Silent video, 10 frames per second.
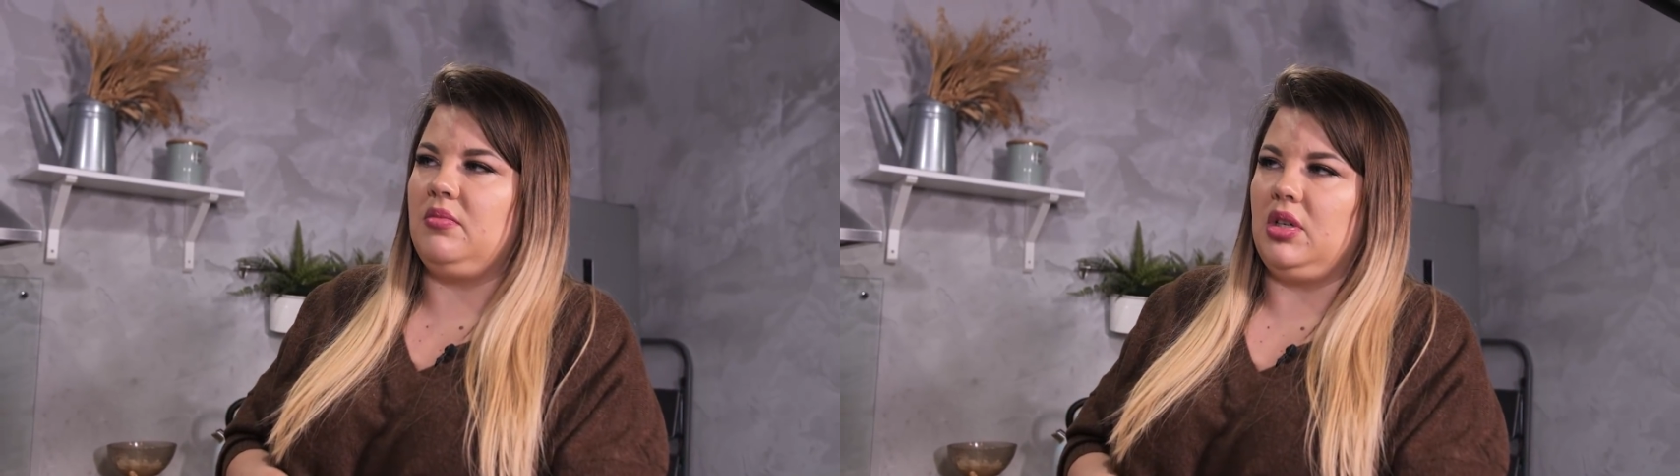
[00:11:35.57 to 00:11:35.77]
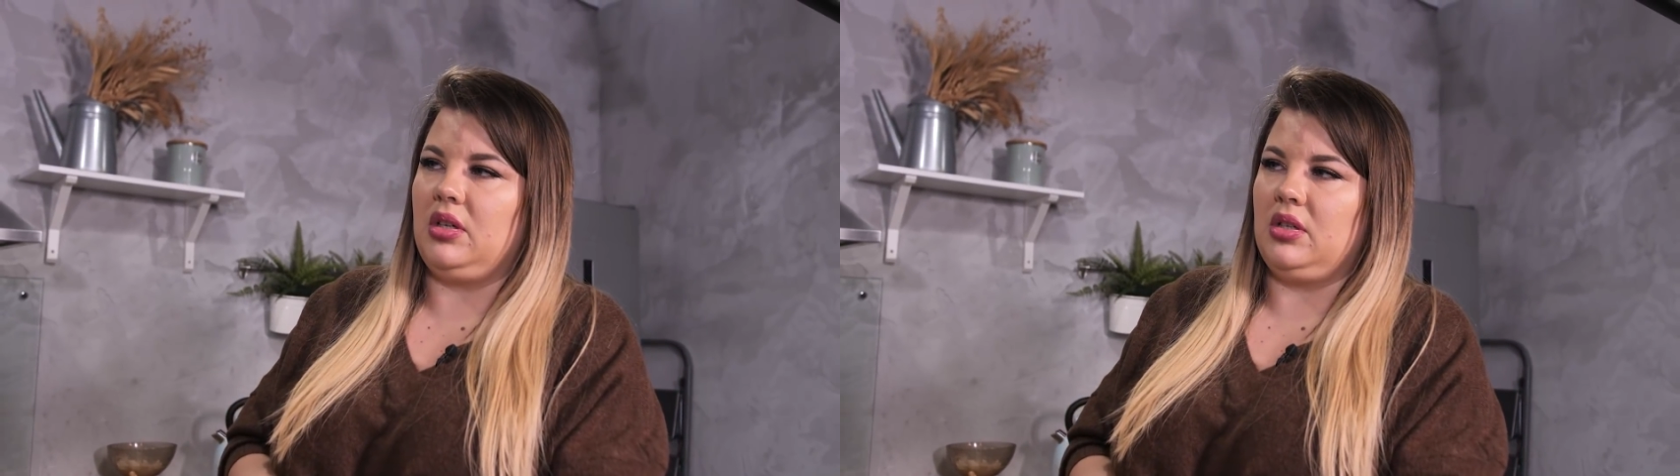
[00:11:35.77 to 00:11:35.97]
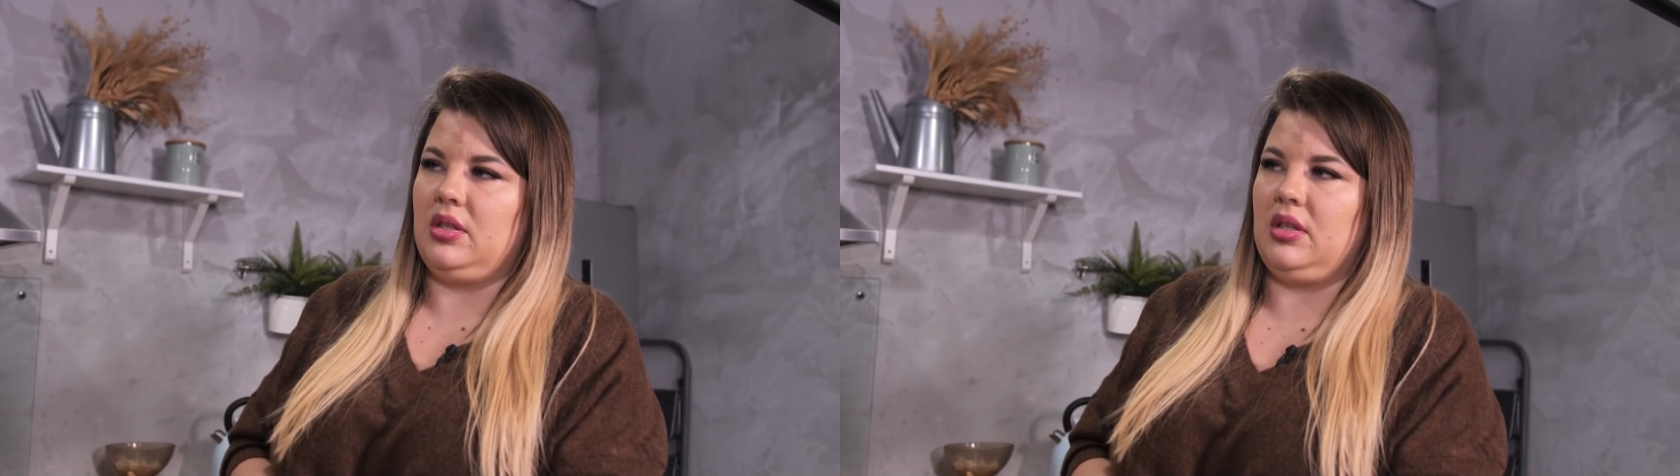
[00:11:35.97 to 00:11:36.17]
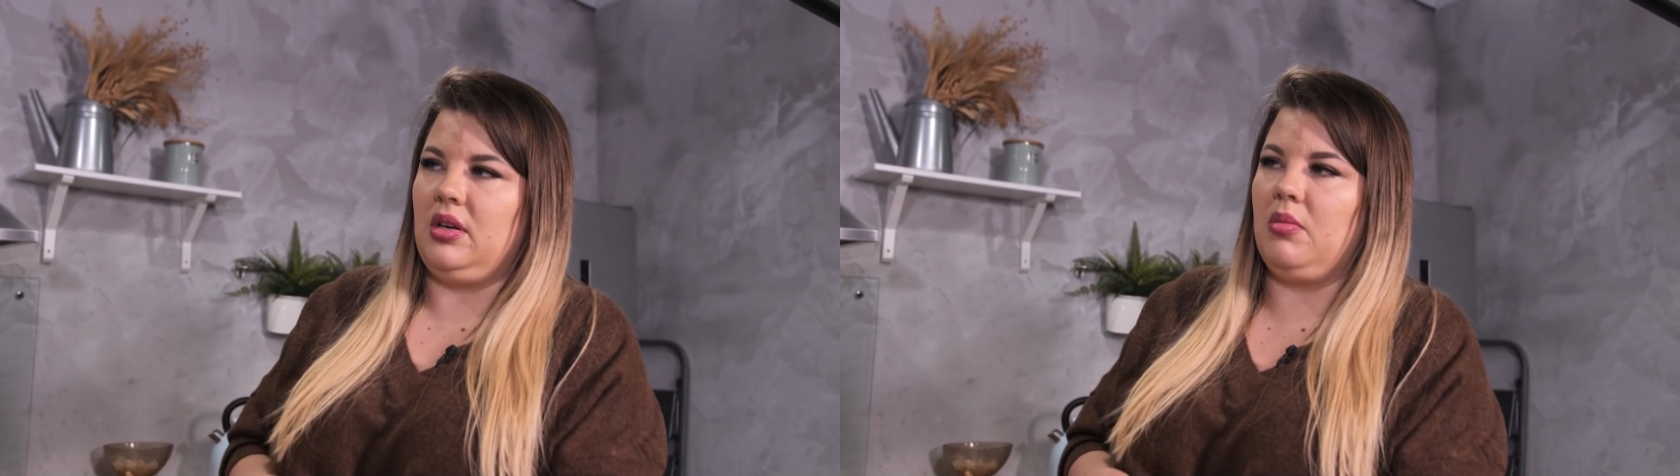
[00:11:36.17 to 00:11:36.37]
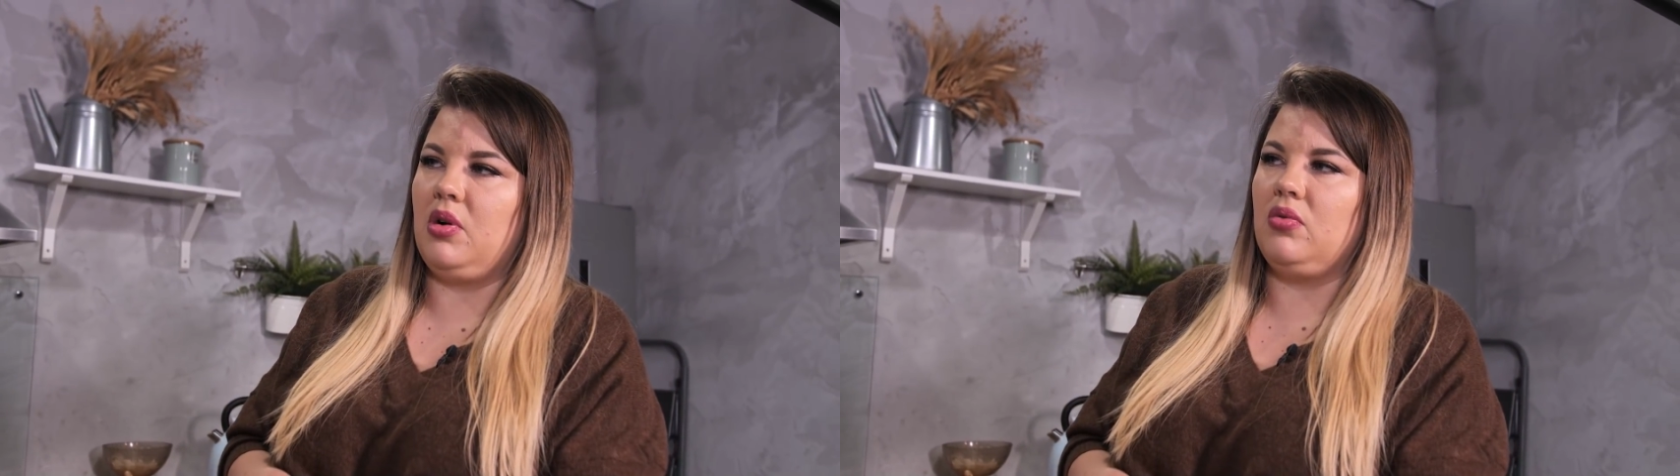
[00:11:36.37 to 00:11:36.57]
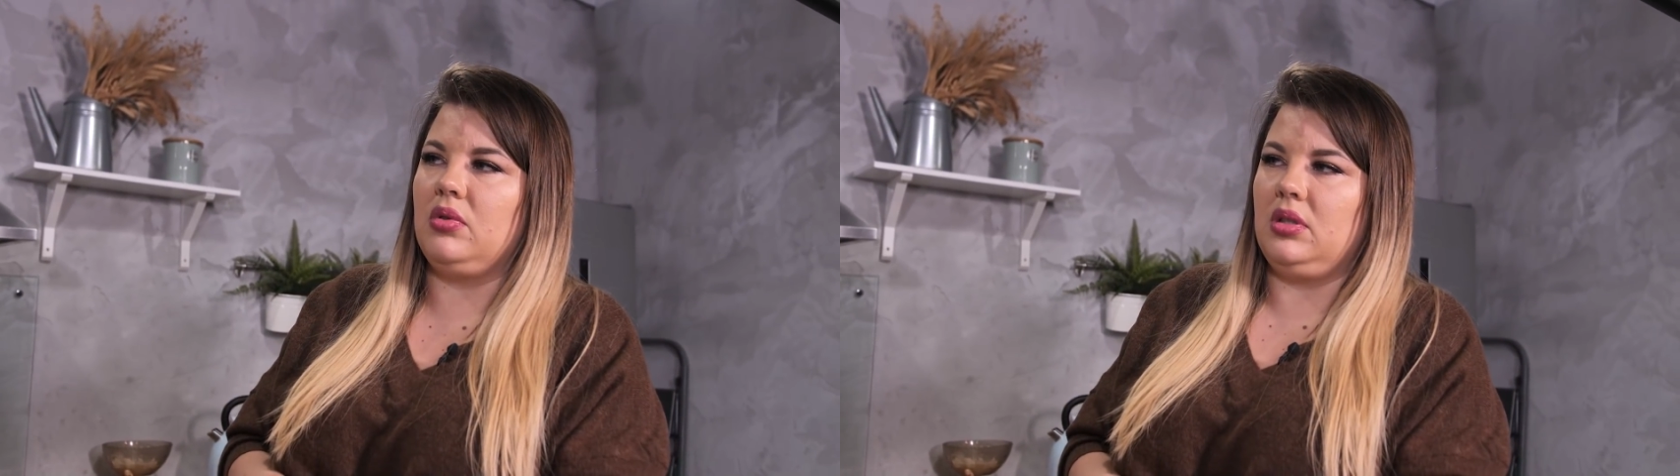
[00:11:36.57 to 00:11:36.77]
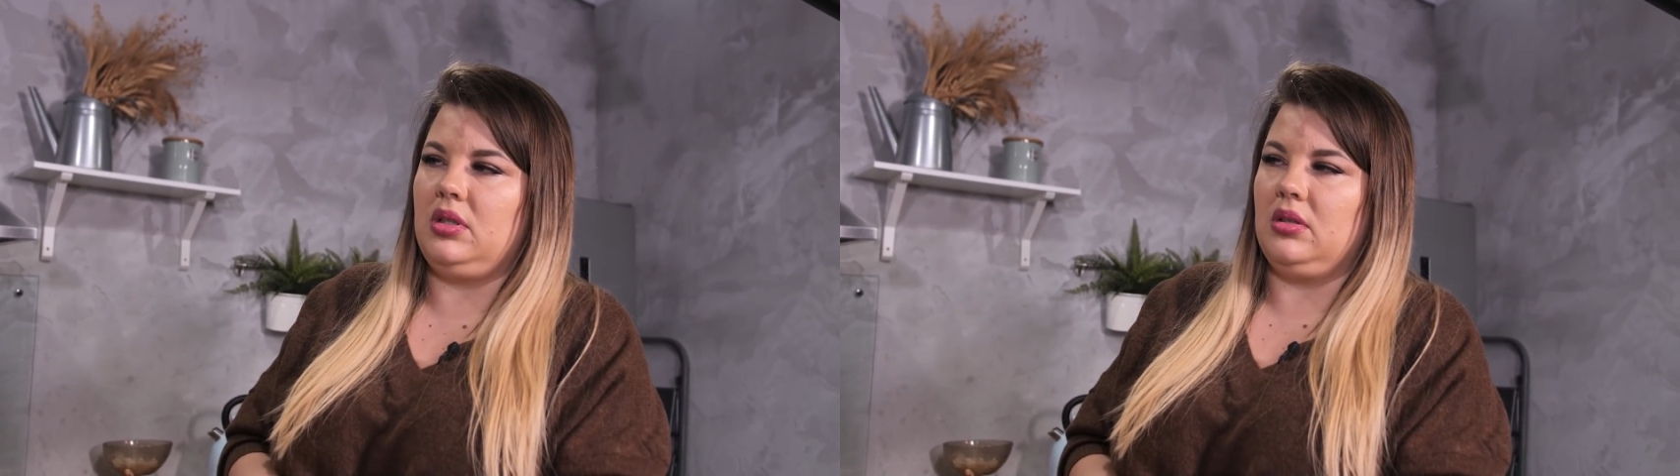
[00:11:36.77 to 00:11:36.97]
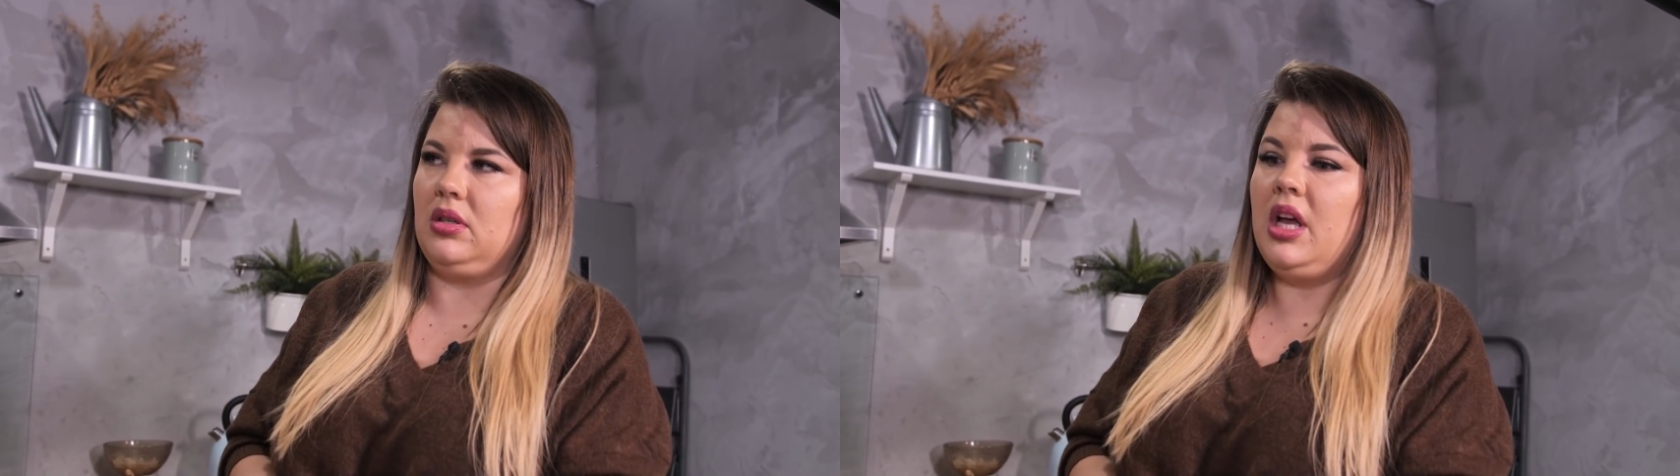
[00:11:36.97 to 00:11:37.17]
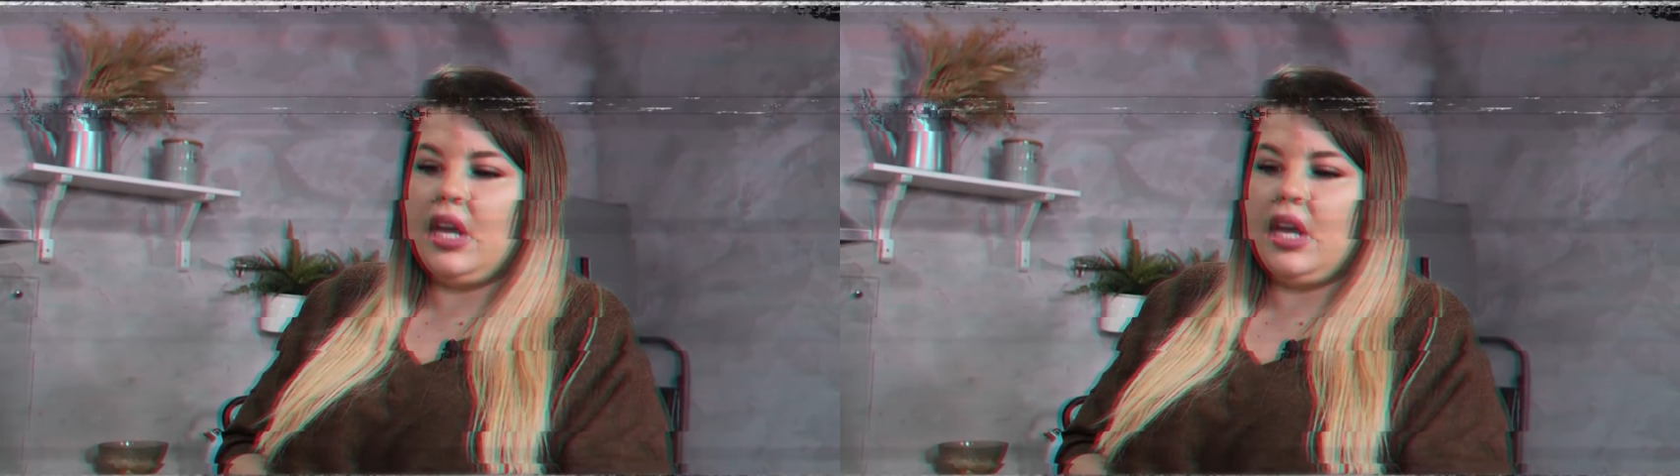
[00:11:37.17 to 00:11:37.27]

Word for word: мне кажется, я могу это делать.